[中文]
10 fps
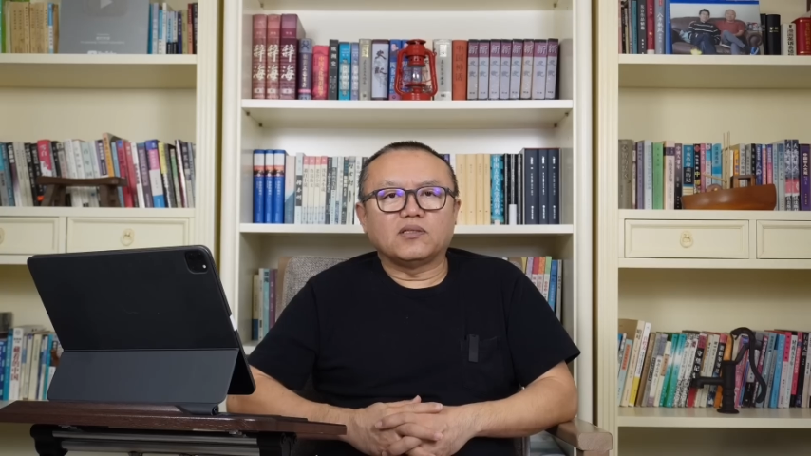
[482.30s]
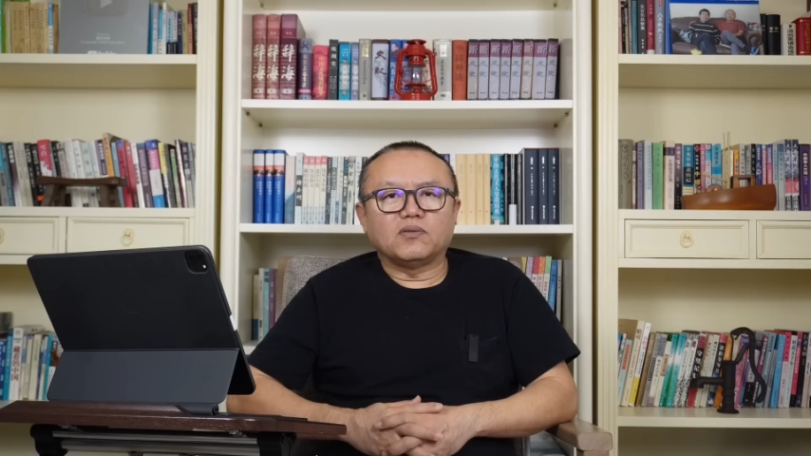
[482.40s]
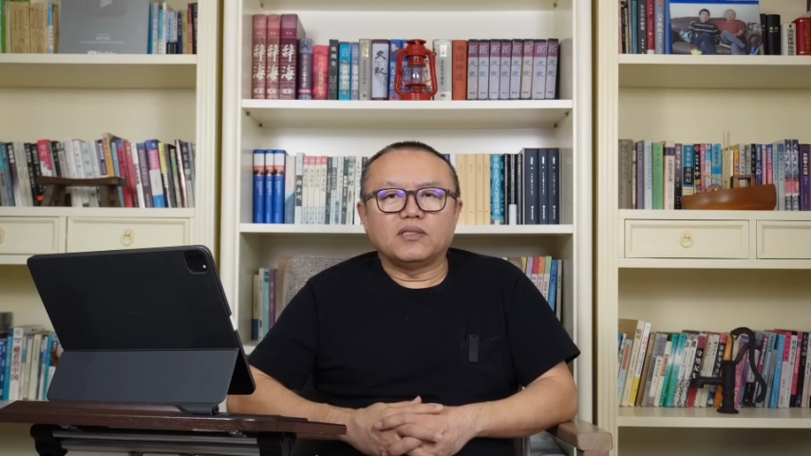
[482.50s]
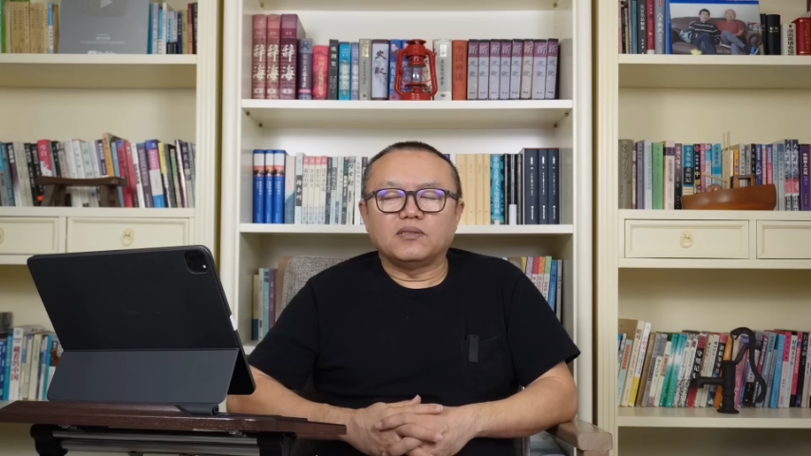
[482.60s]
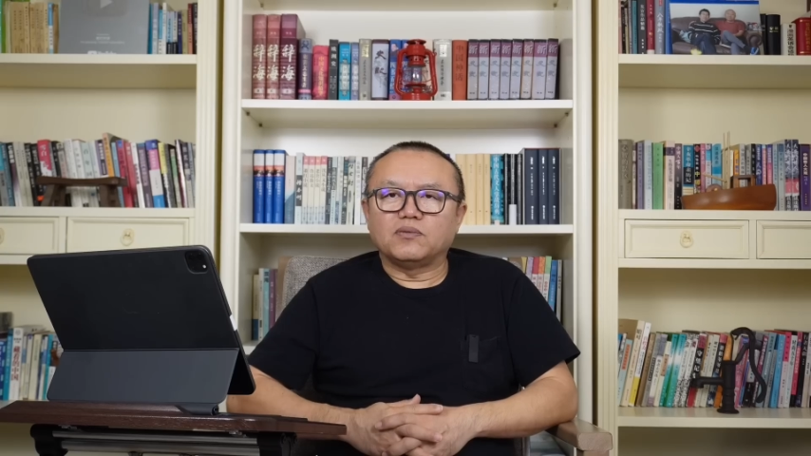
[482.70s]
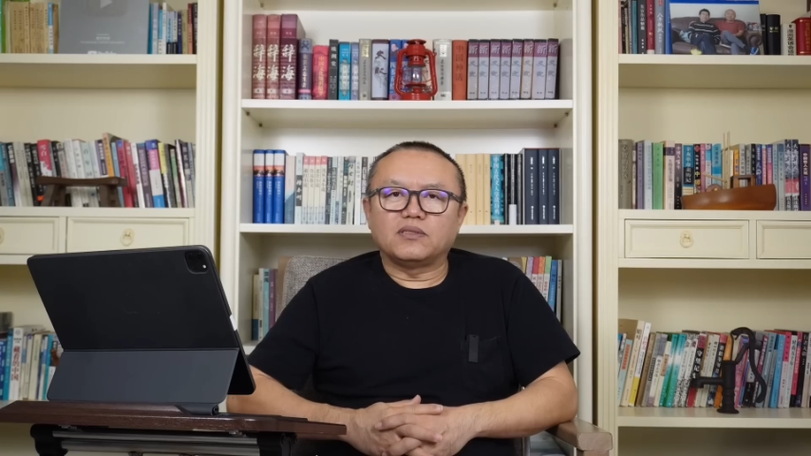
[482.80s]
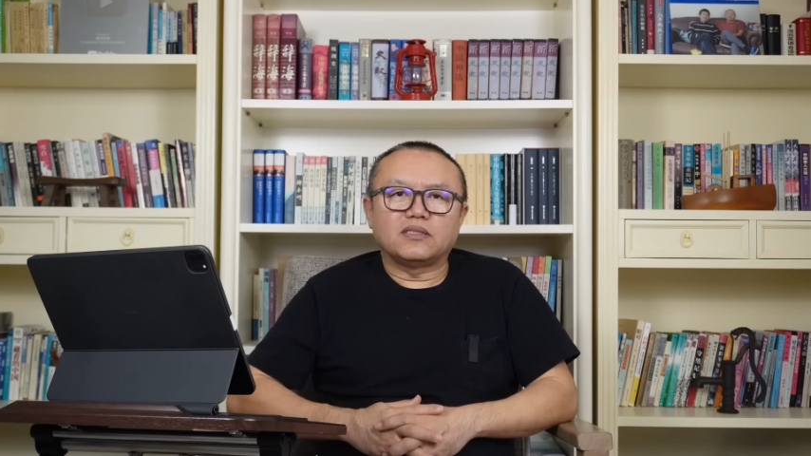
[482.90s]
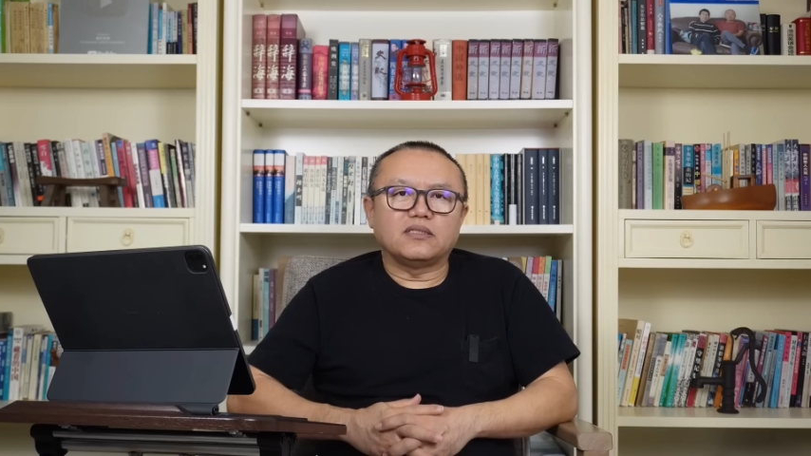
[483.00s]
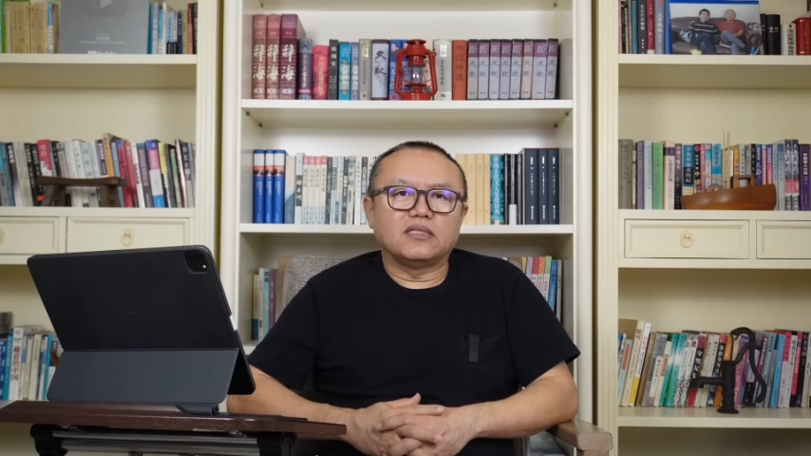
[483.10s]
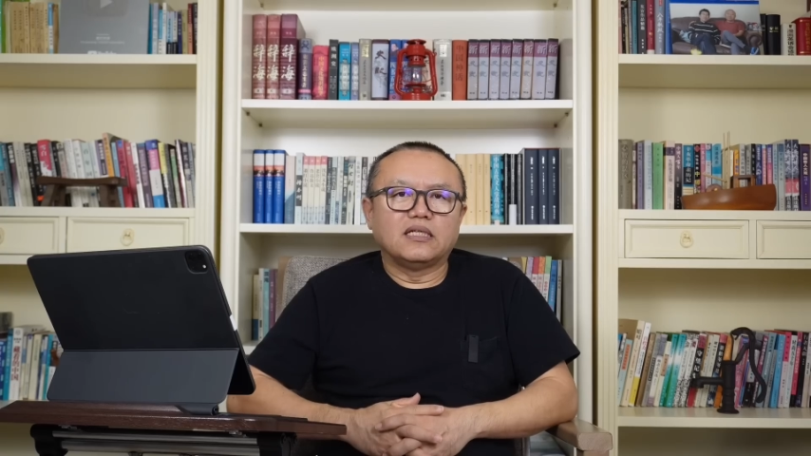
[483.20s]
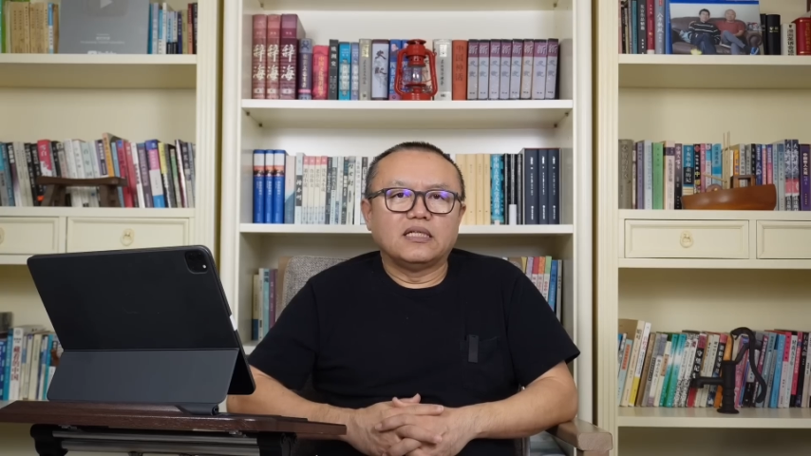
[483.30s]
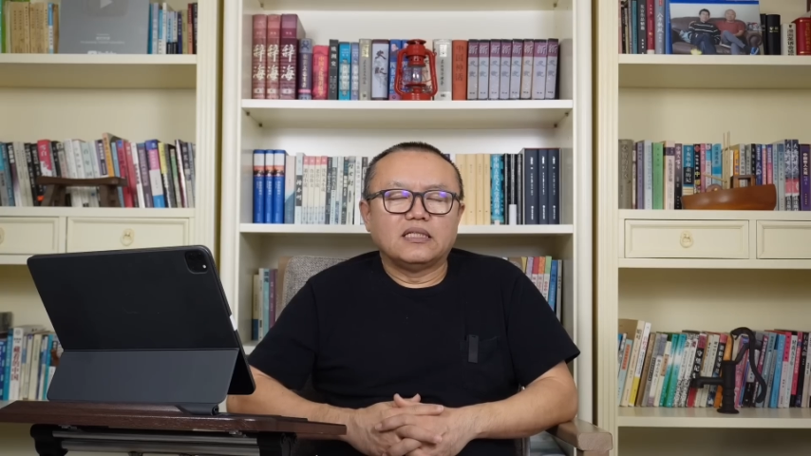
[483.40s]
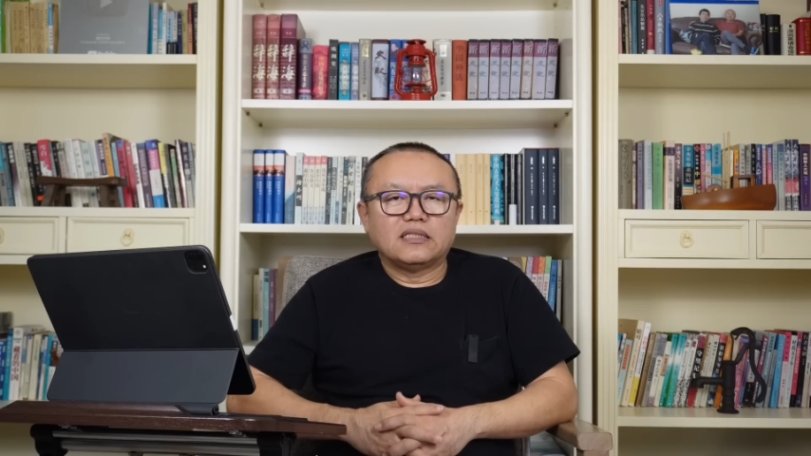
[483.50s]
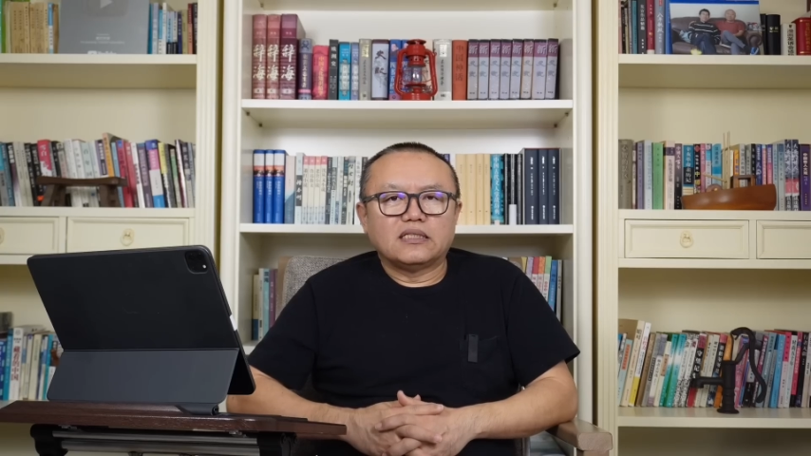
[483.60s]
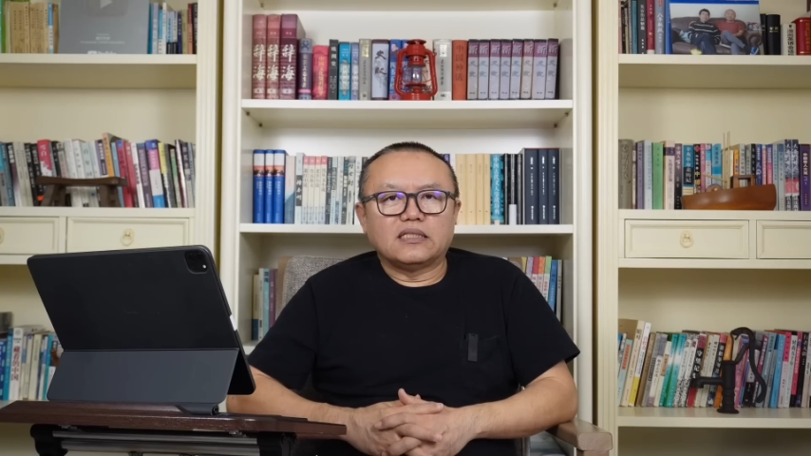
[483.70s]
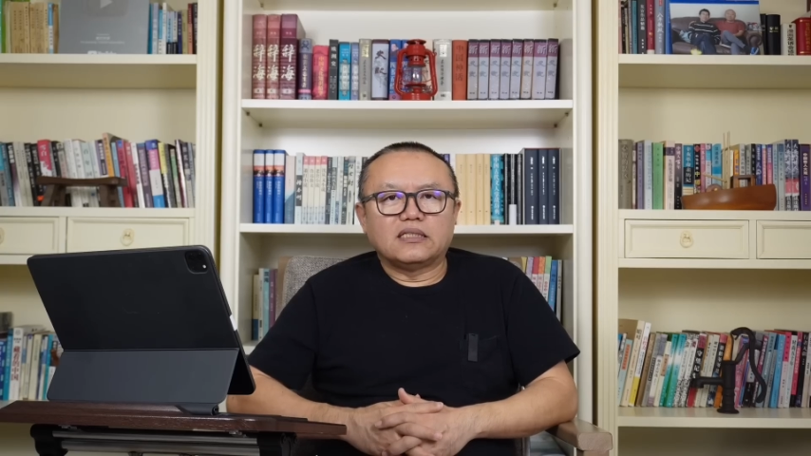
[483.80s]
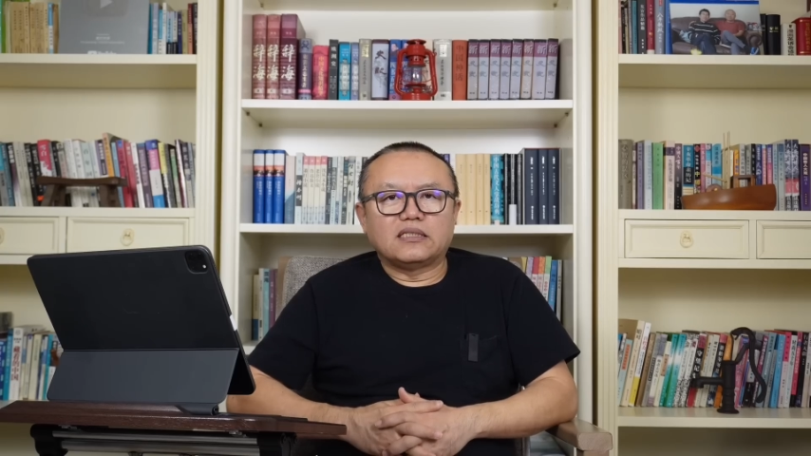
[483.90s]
走的，有的是，啊，